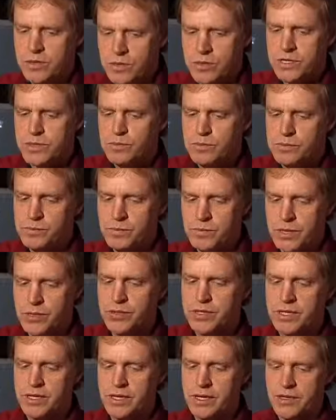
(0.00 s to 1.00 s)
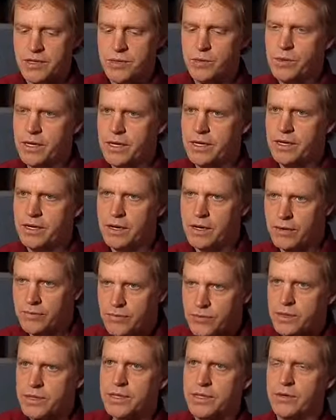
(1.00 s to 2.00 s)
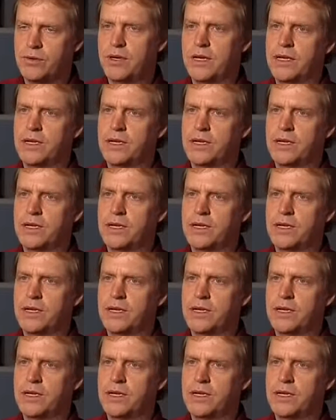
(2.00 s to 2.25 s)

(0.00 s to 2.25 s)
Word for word: kita bisa gunakan musik untuk menciptakan